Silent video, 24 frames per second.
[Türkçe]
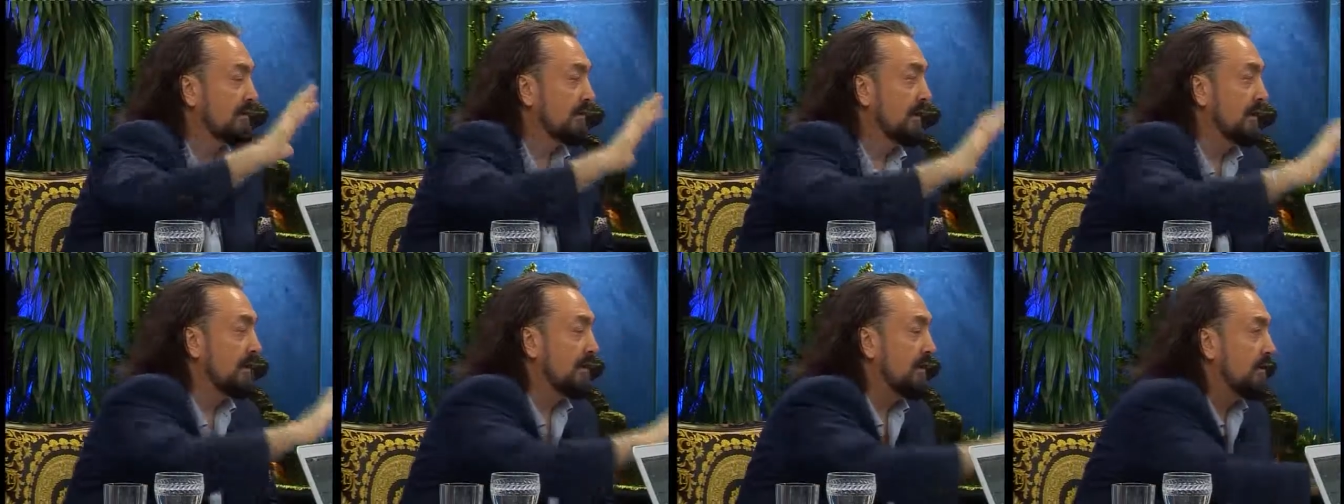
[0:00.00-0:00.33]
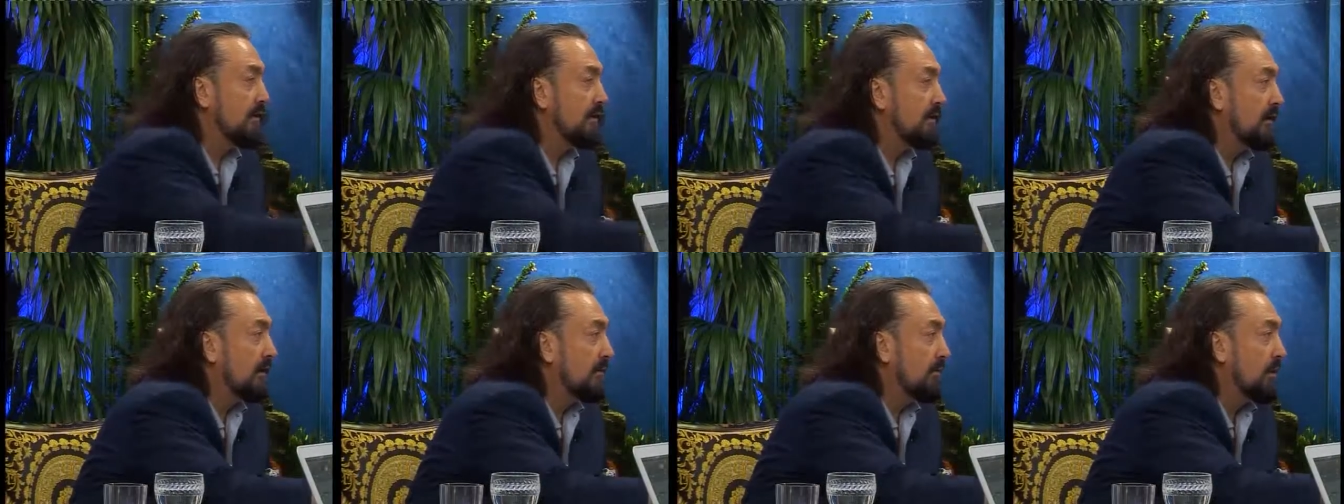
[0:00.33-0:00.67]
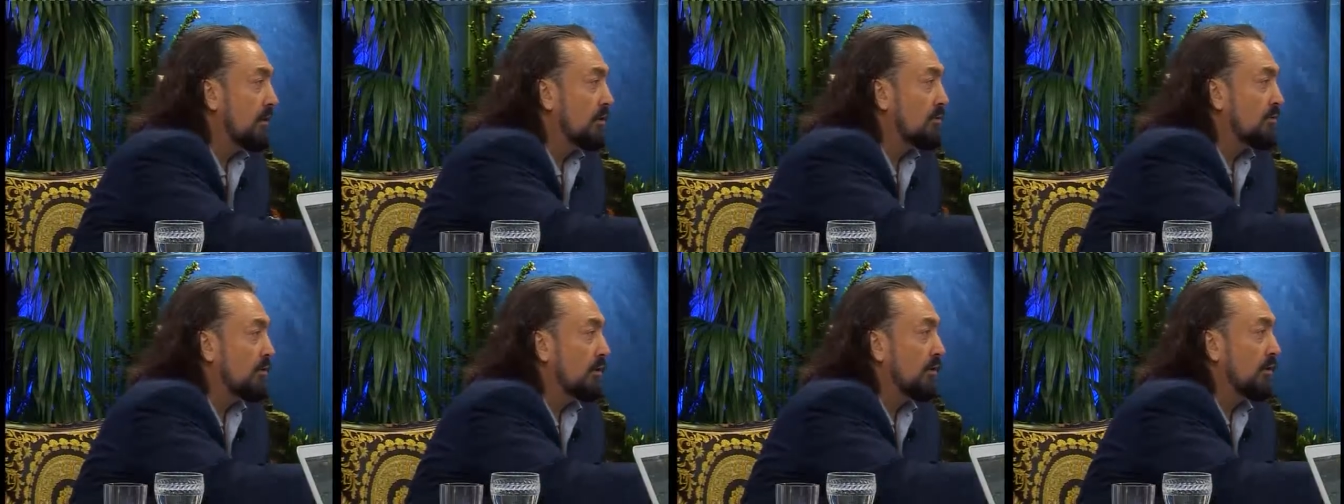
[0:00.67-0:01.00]
Senin
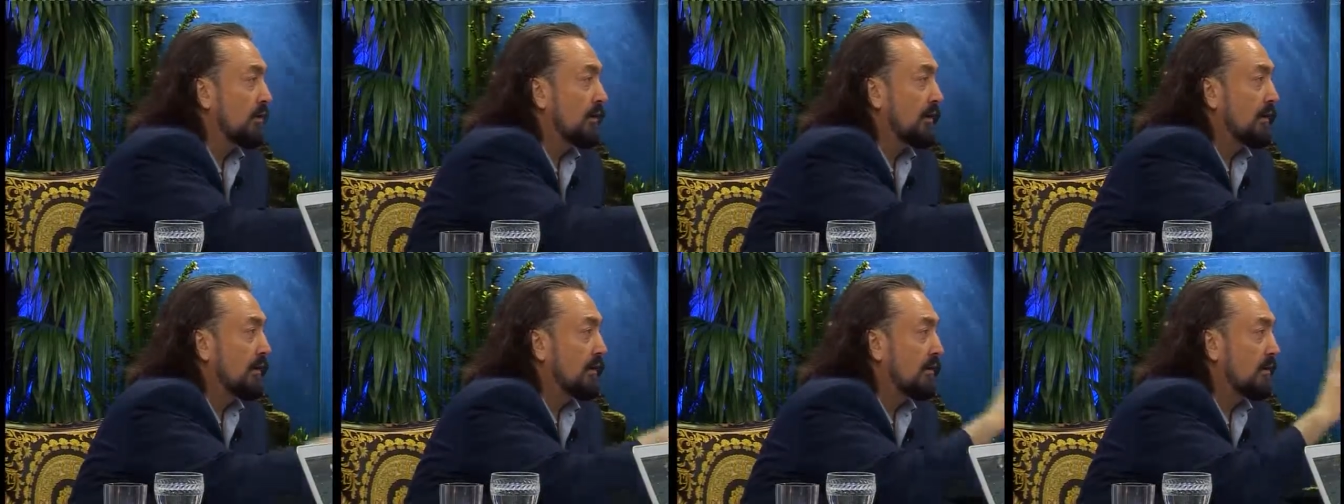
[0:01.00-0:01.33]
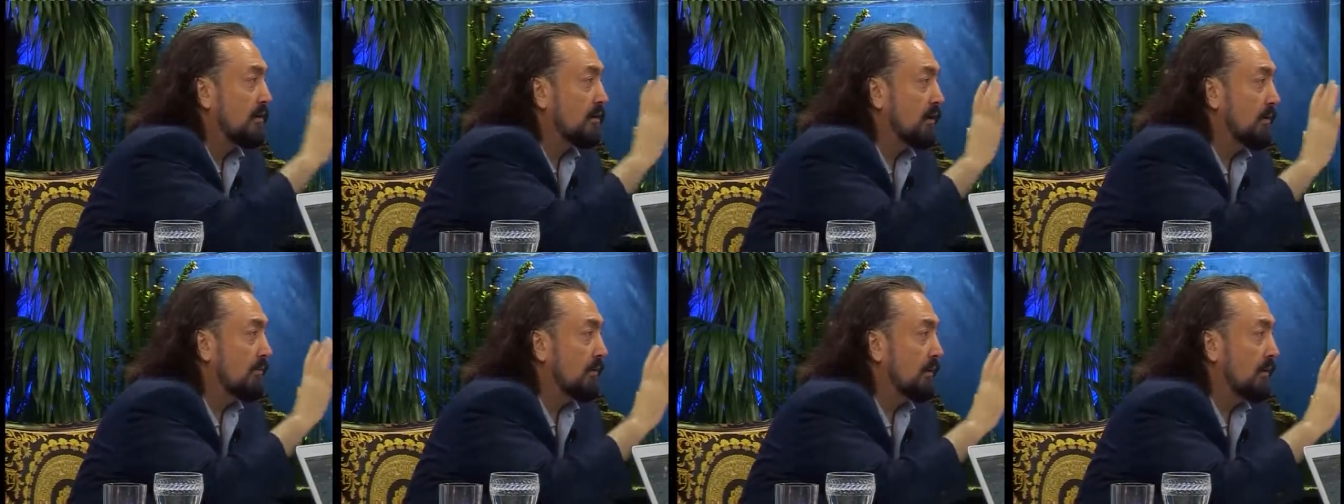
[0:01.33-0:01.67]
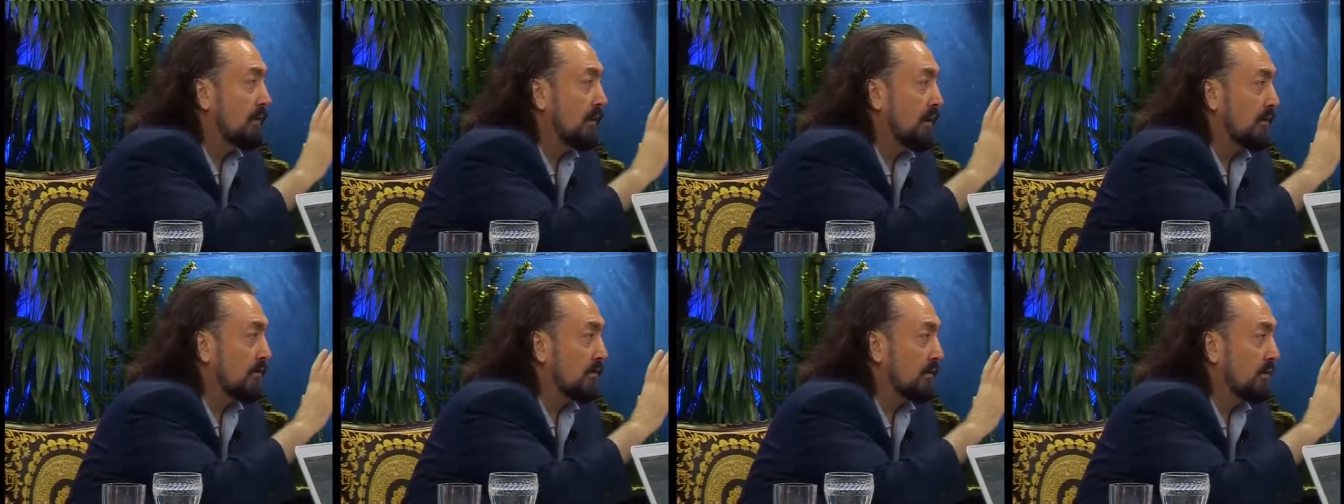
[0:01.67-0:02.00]
yanında ben çölde
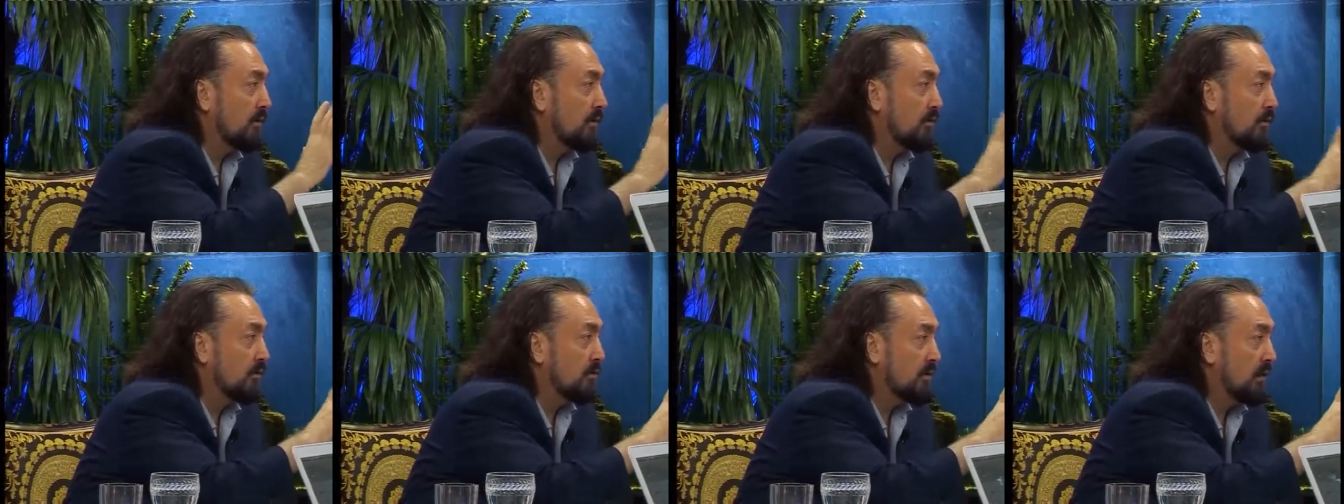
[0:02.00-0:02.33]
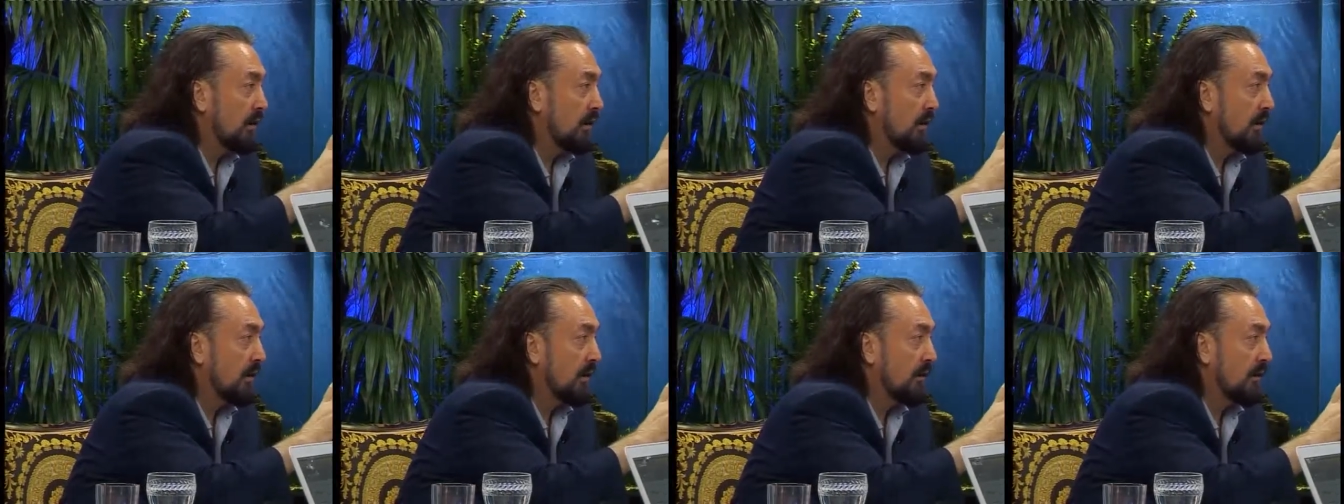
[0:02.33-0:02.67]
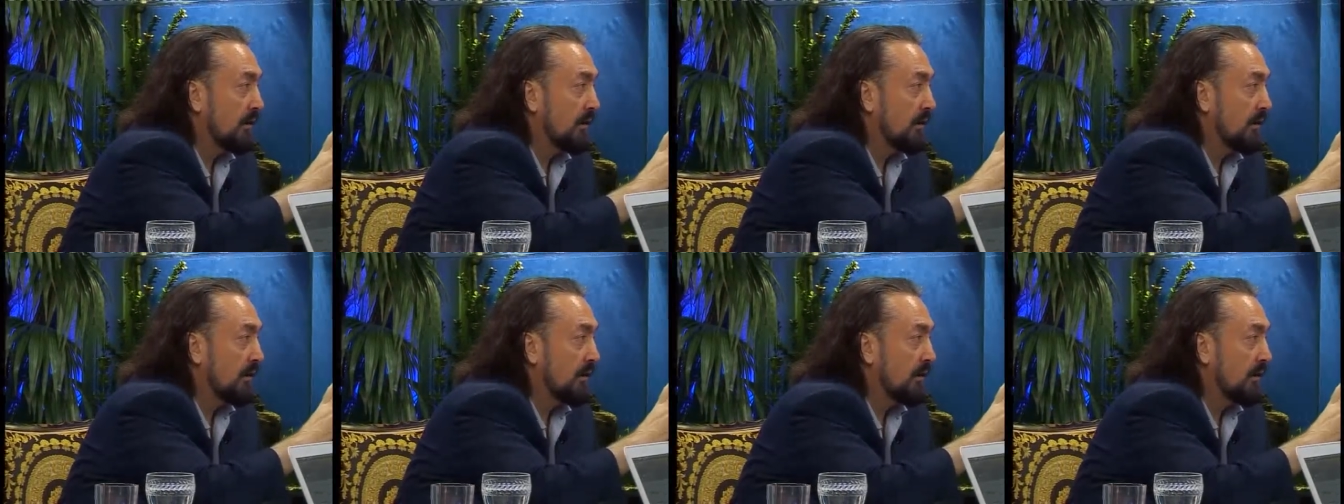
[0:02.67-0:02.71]
gideceğim dedi Hazreti Musa'ya.